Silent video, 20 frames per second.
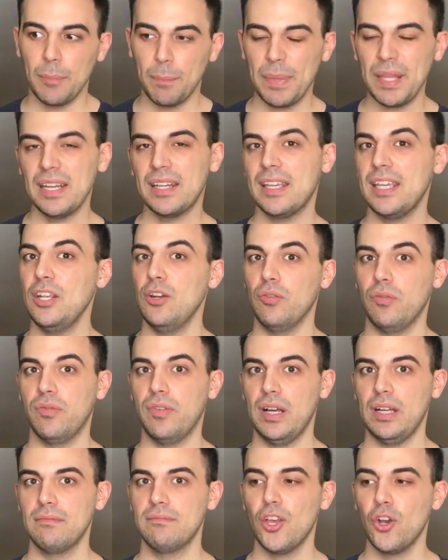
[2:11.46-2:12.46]
Perché lo
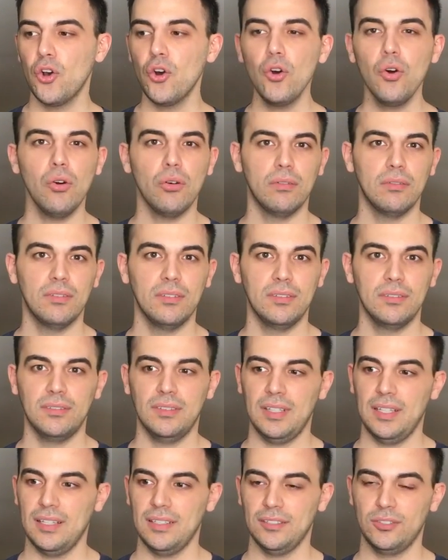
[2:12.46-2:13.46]
fa? O
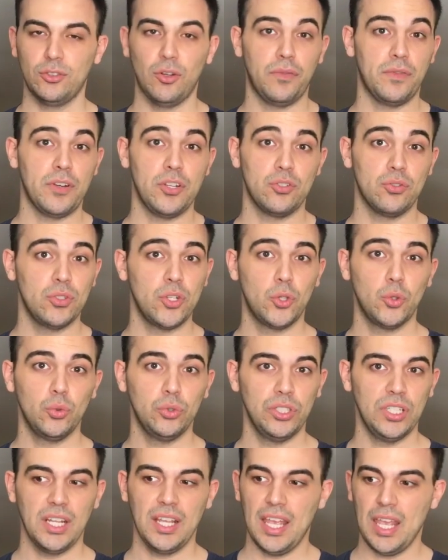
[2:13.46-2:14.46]
soffre di
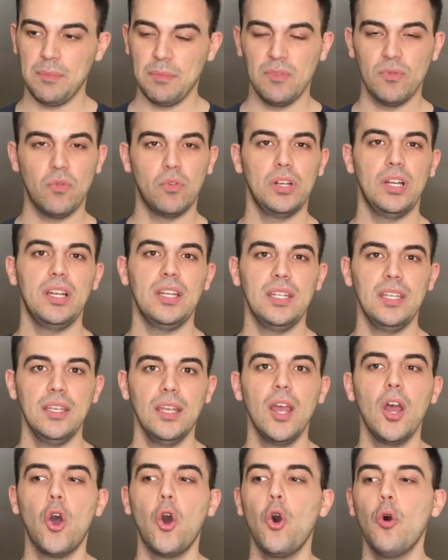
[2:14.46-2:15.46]
solitudine e mi vuole lì,
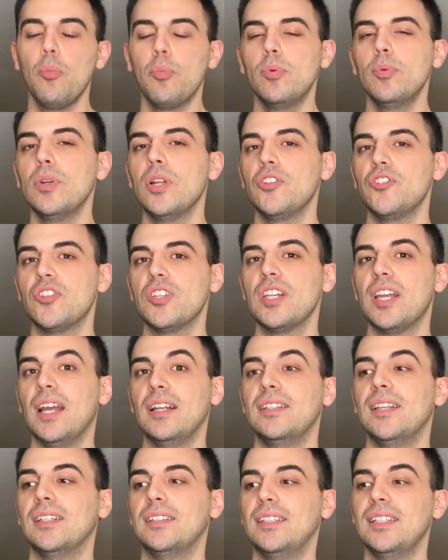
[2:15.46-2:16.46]
oppure cerca
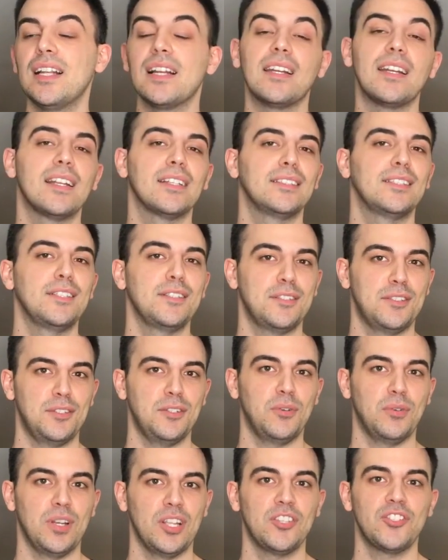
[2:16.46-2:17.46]
di attirare
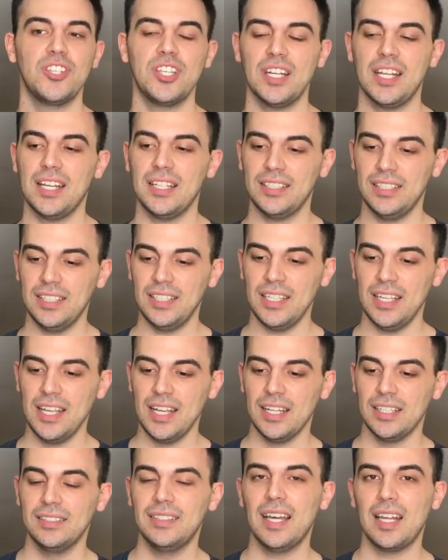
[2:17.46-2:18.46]
l'attenzione, cerca di
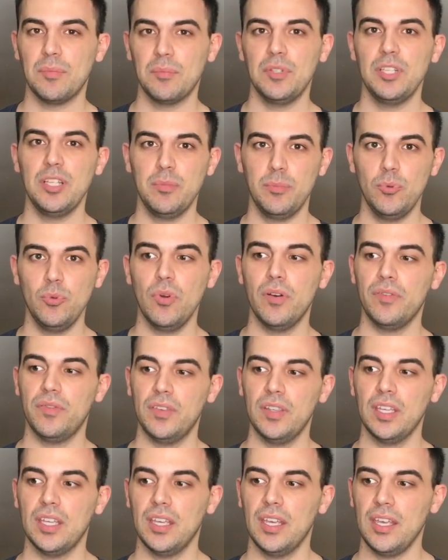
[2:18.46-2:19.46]
darmi di più
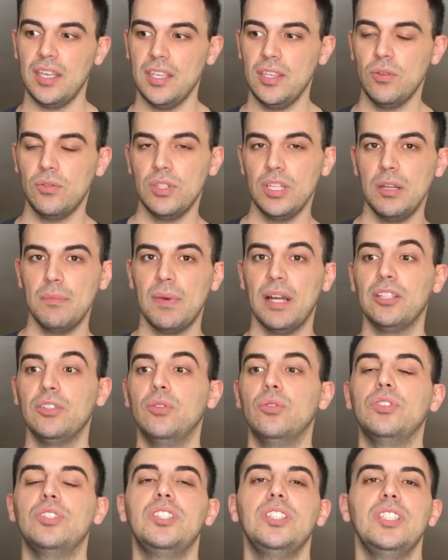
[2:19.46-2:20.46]
affinché io gli
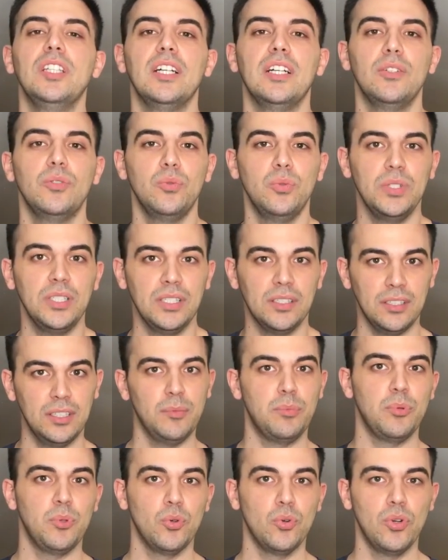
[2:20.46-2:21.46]
rimando dia a lui di
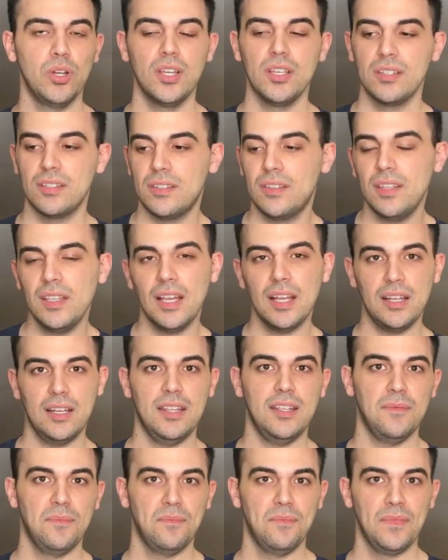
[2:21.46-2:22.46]
più, stia
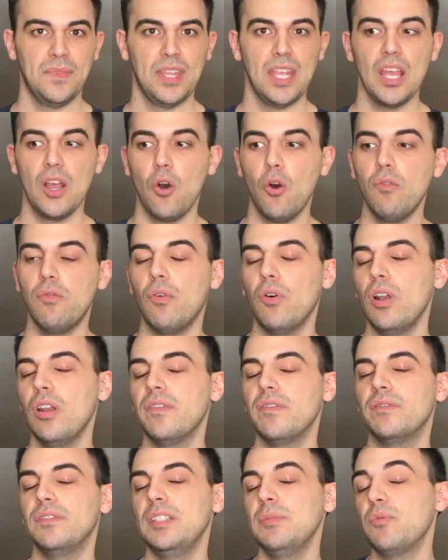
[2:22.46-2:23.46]
lì, o vuole
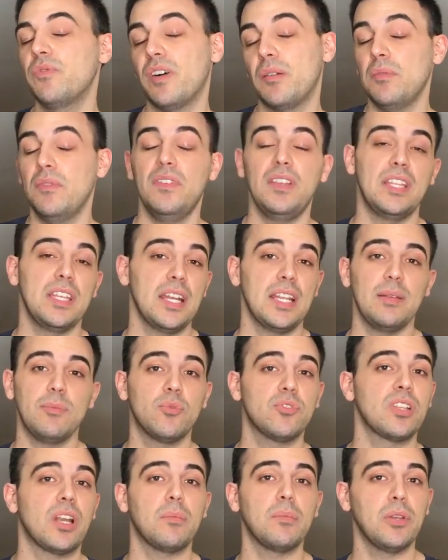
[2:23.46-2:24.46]
farmi vedere,
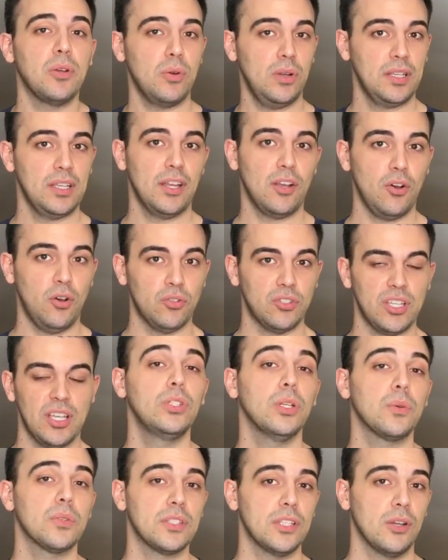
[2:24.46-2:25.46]
dimostrarmi qualche cosa.
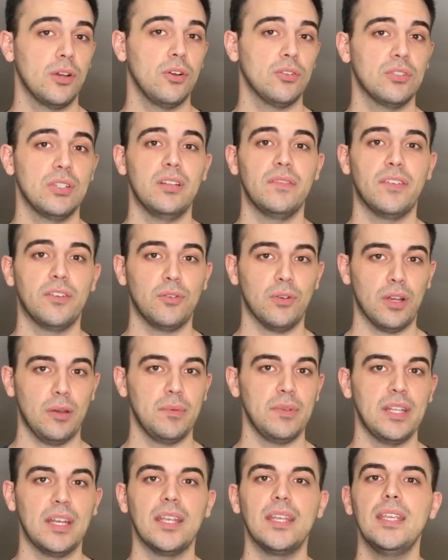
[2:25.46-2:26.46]
Tutte queste cose le fanno
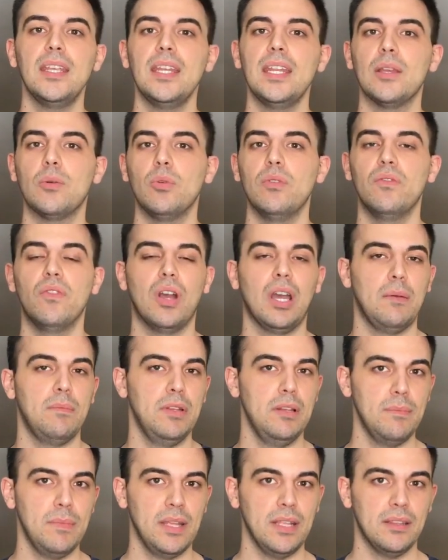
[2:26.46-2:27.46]
capire
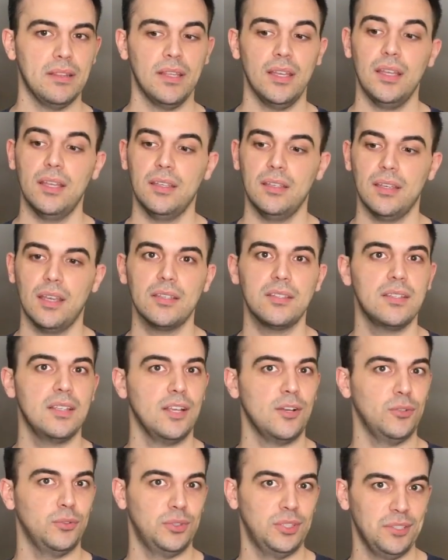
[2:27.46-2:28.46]
inequivocabilmente che siete
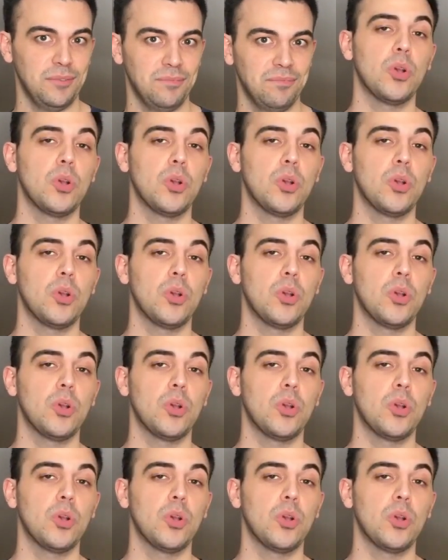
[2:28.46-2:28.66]
cotti.